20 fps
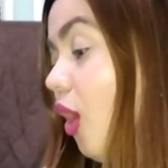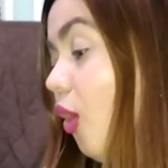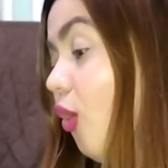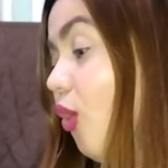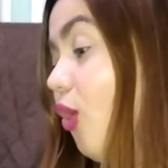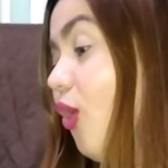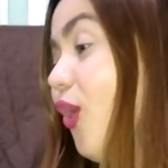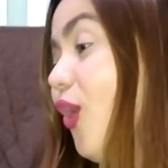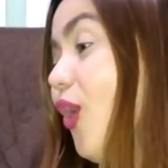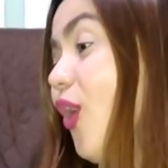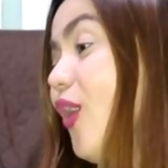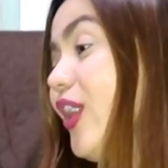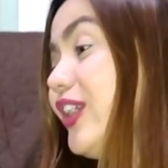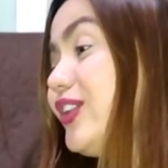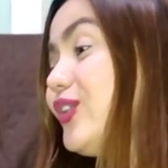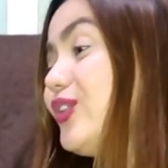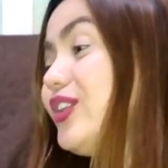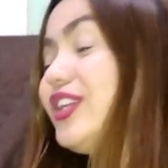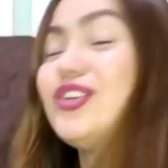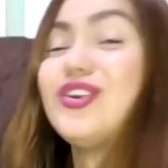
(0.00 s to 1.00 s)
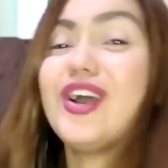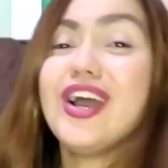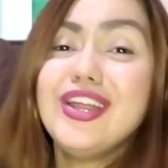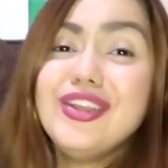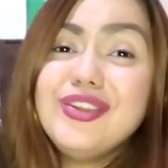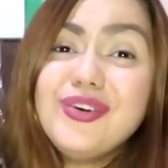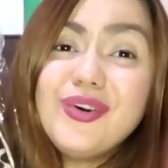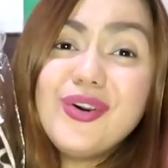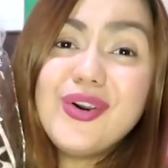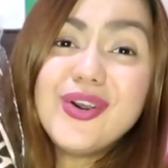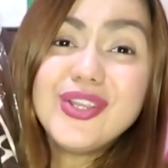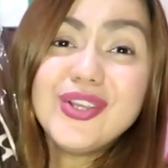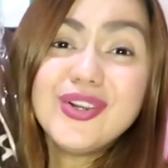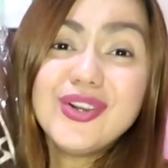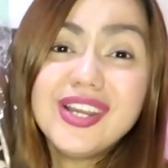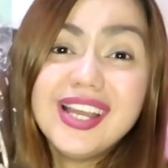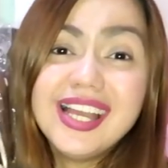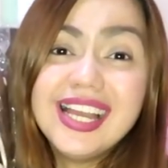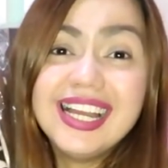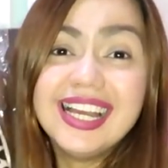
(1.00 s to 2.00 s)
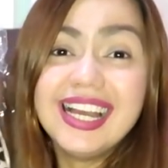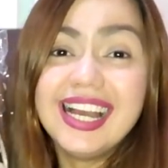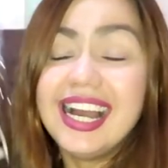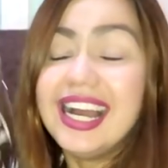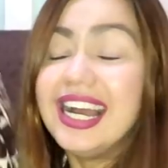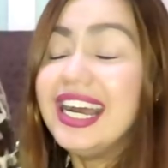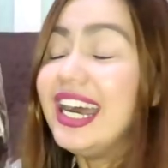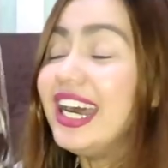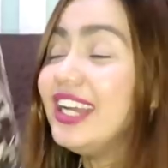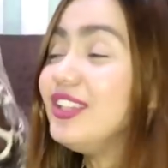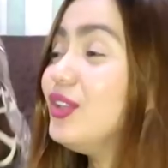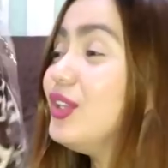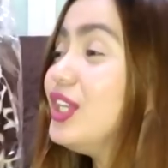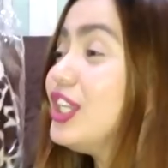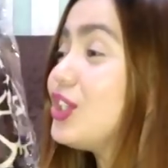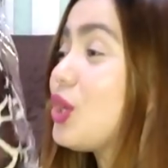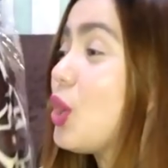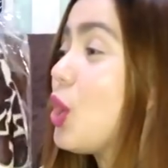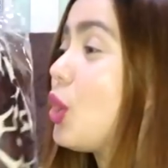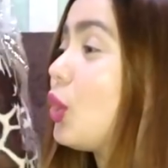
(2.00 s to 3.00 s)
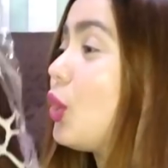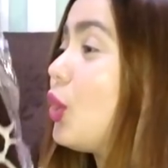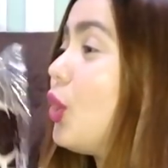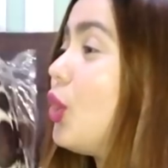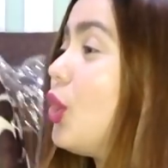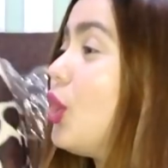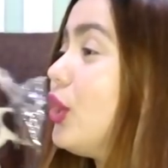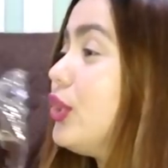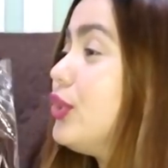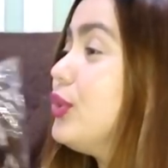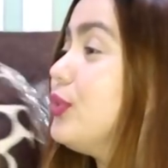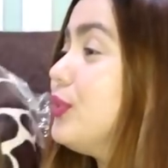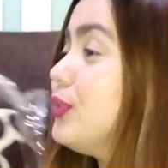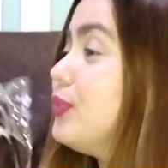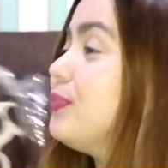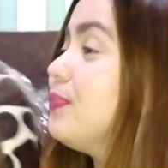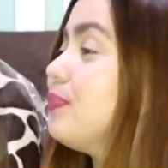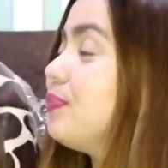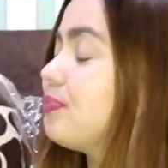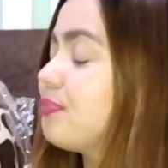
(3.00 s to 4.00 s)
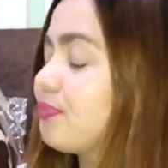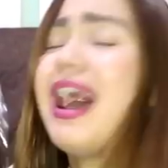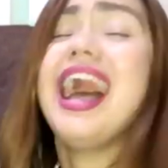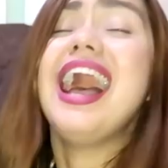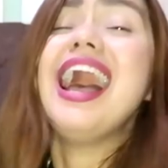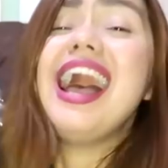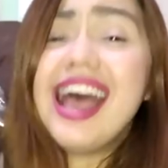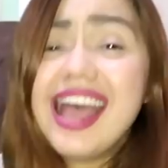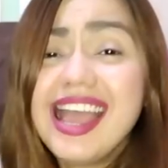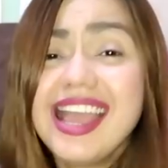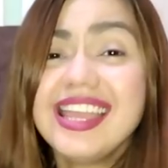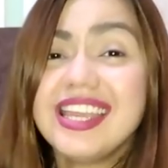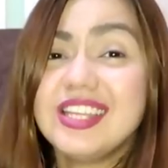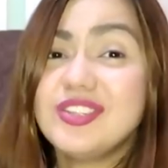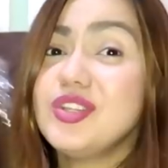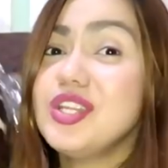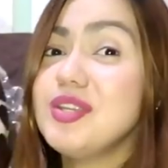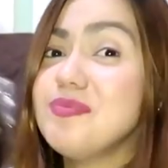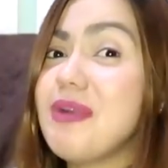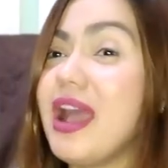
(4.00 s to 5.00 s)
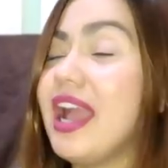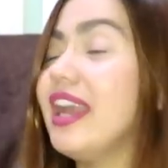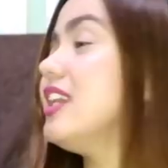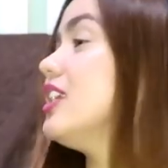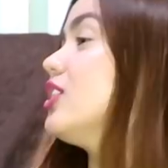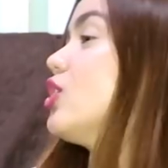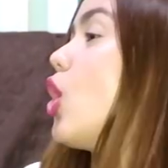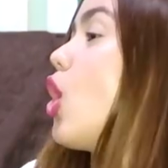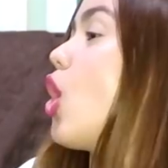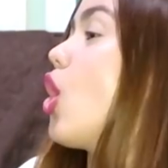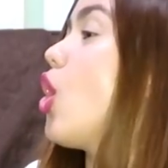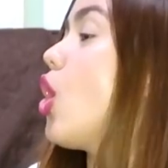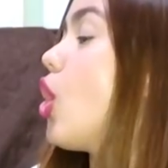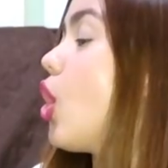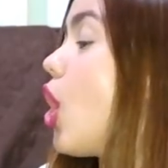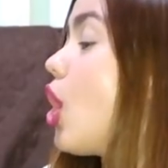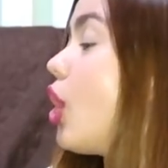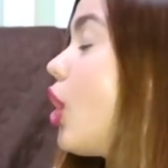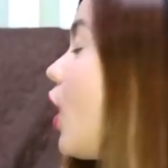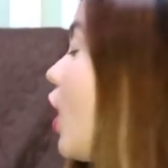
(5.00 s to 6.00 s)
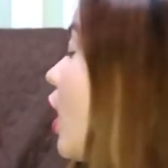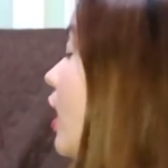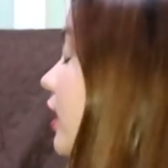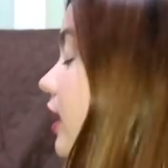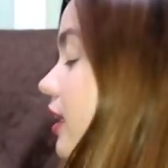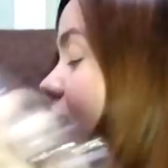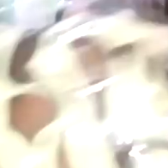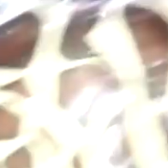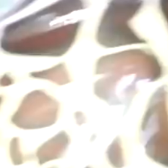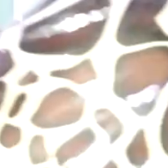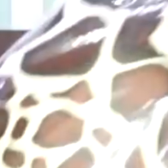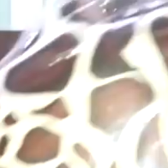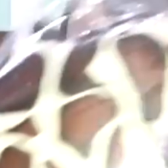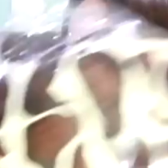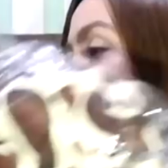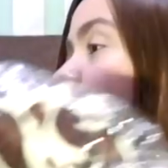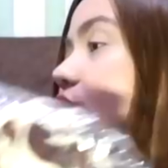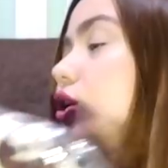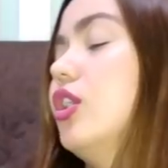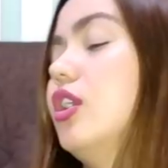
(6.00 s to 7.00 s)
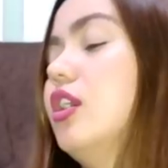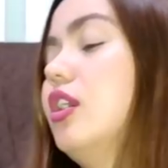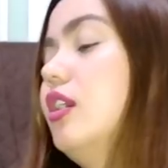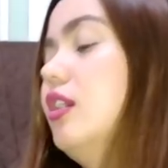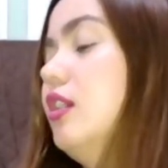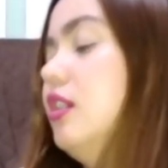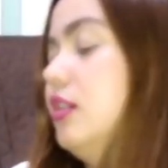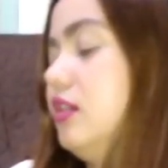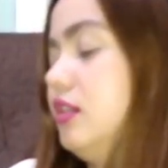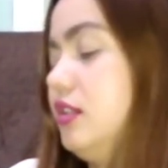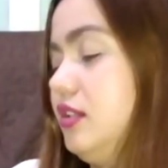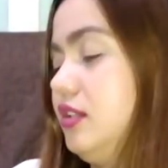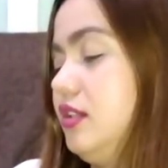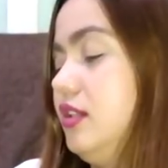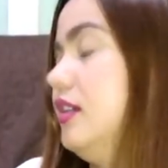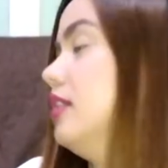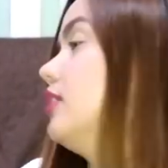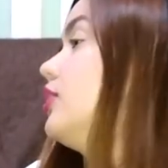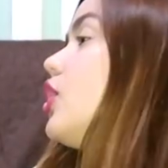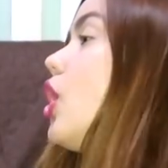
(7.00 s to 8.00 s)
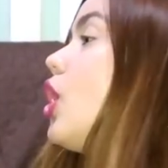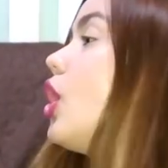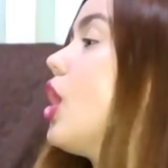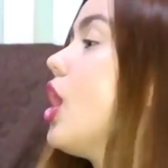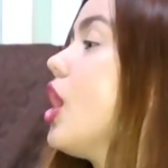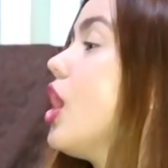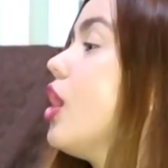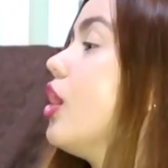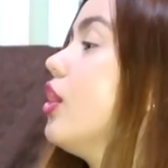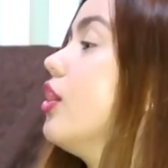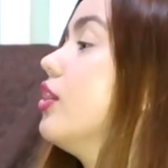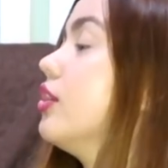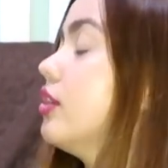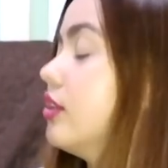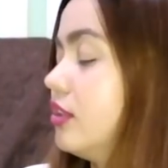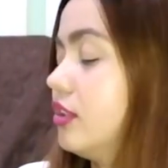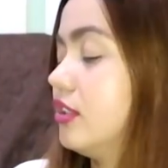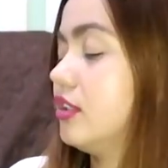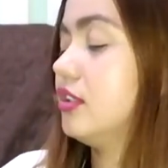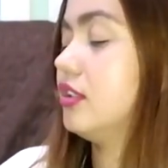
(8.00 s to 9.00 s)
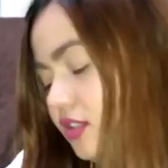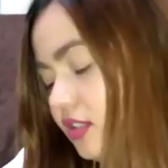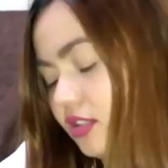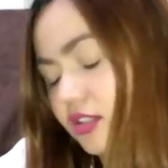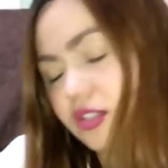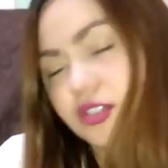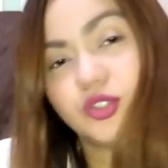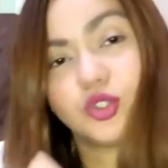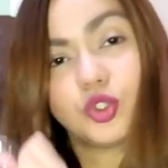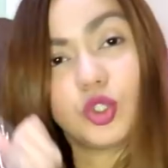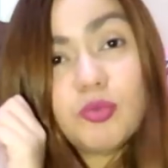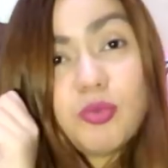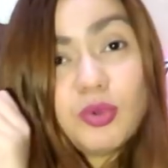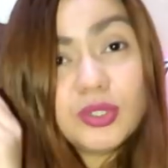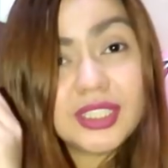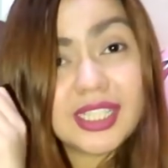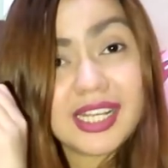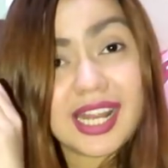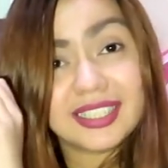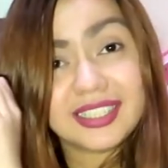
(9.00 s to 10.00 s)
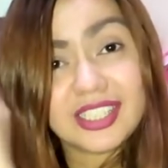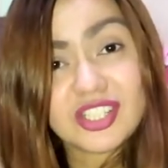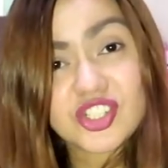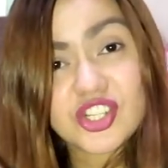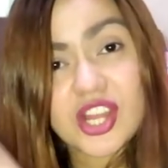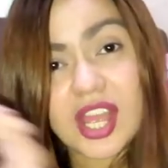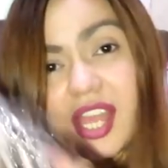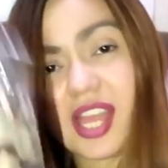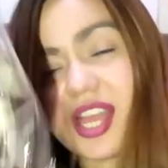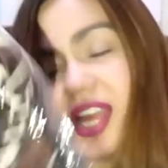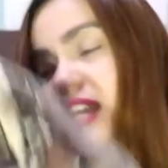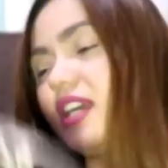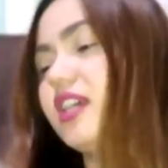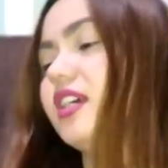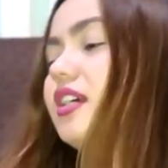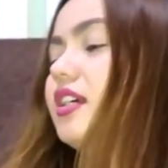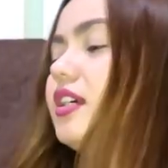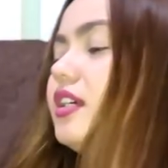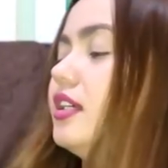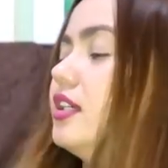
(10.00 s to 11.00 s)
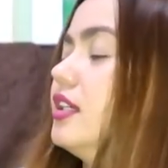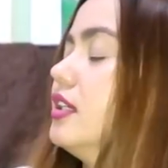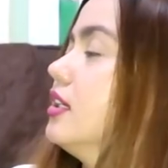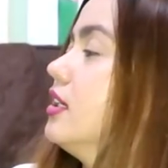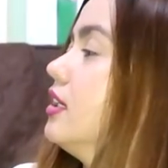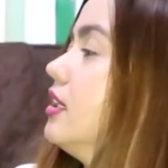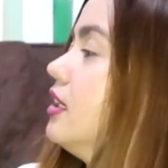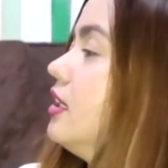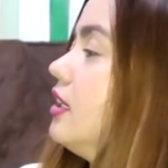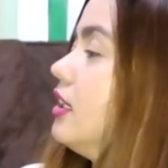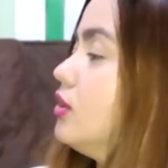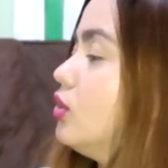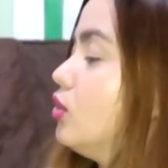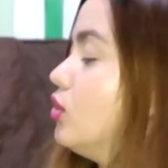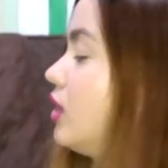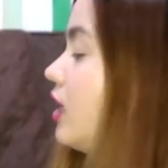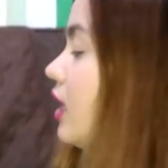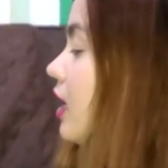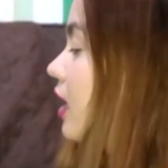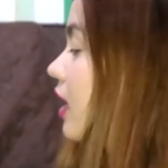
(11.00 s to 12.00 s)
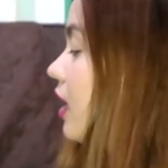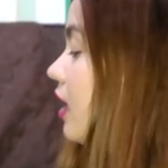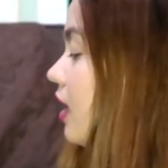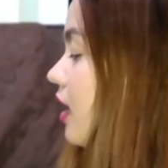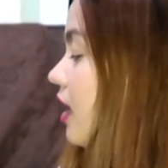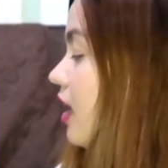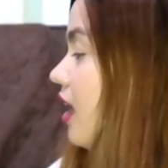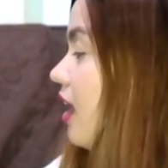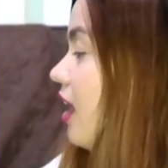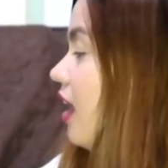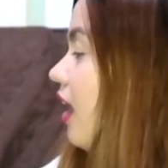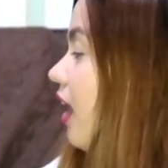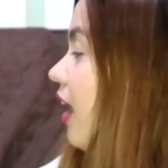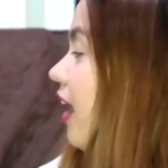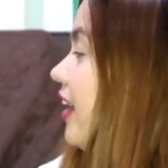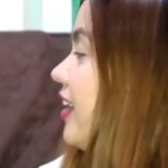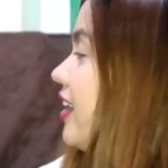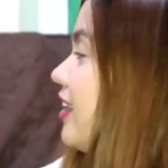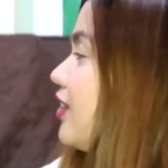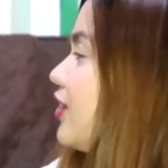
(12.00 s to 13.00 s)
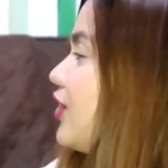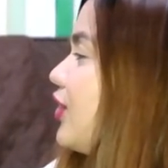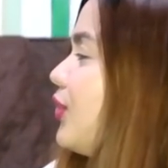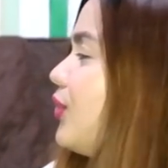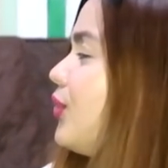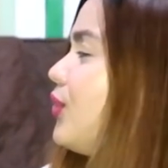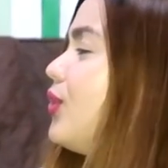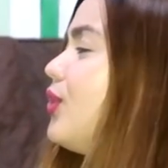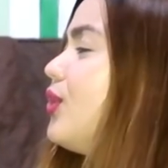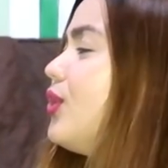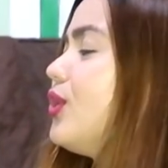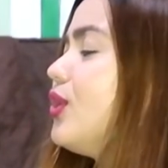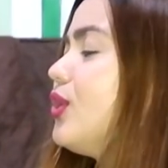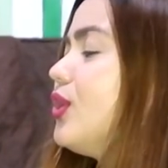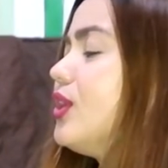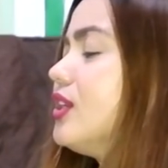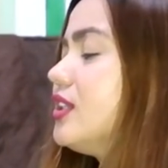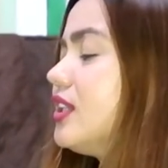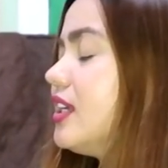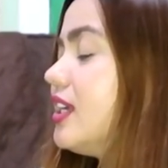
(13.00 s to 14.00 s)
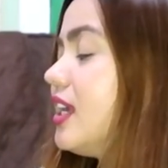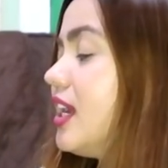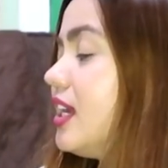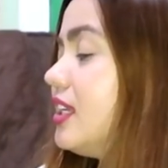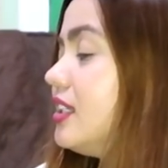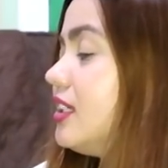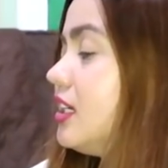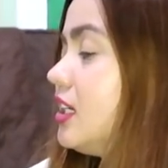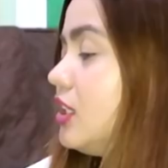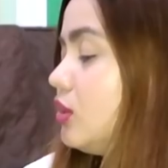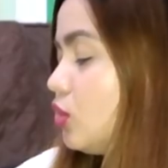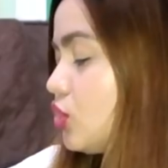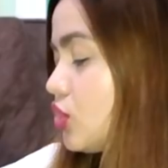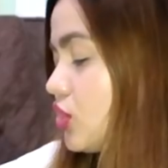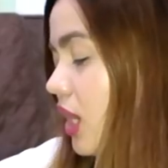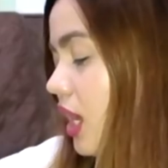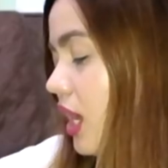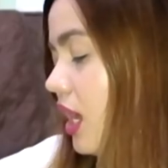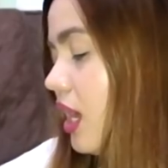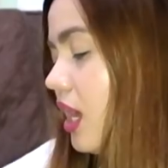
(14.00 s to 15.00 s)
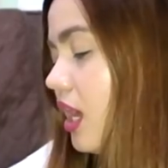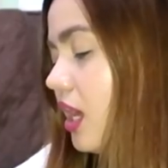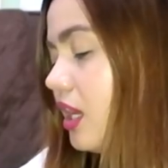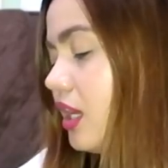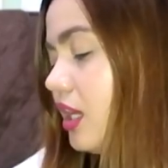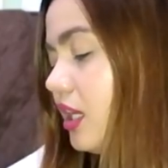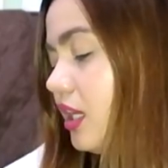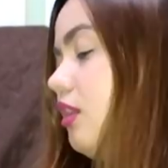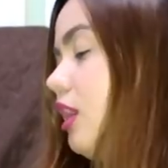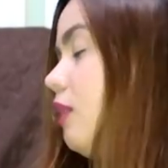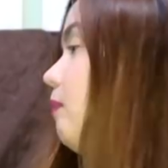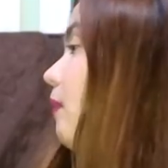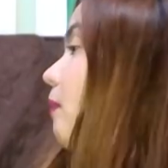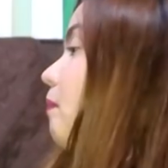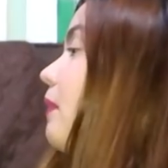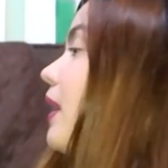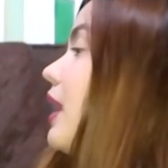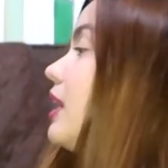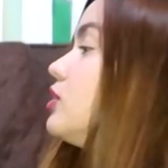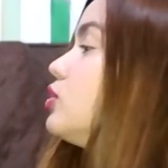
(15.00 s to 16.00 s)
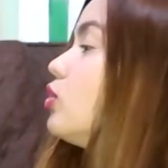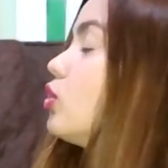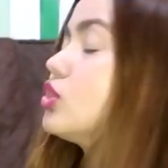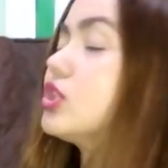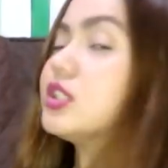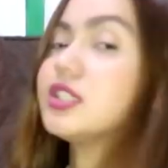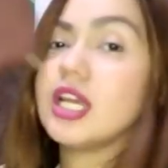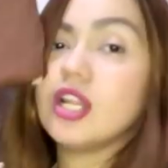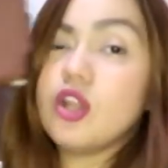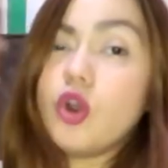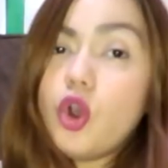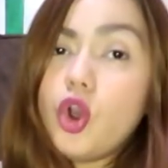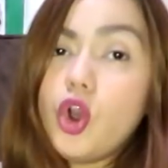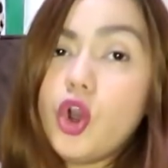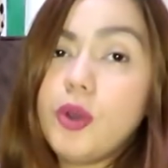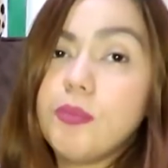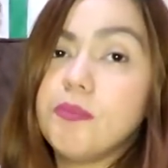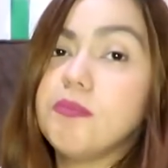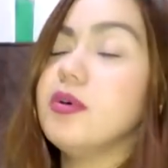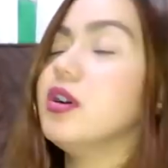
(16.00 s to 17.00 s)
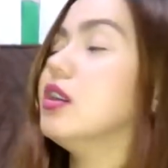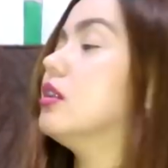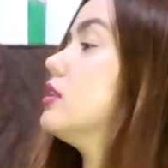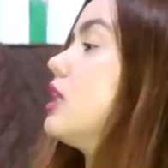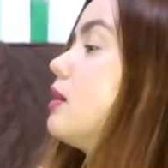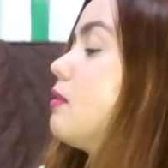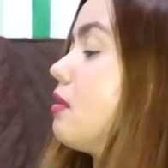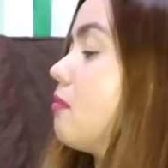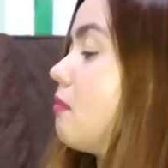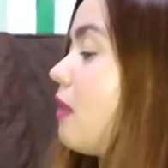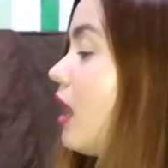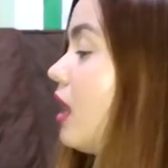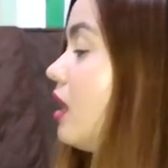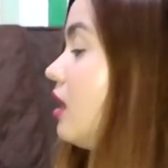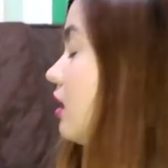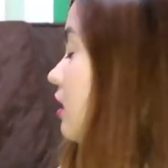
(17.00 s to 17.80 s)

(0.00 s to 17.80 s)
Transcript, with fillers: Oh, ito na yung ano, yung ano ni Coco, yung bahay bahay ni Coco. Coco, halika dito. Coco! So, buksan natin siya. Ito na. Ay, ang cute! Ayan, ganito siya. Ipapasok siya sa loob. Tama ba?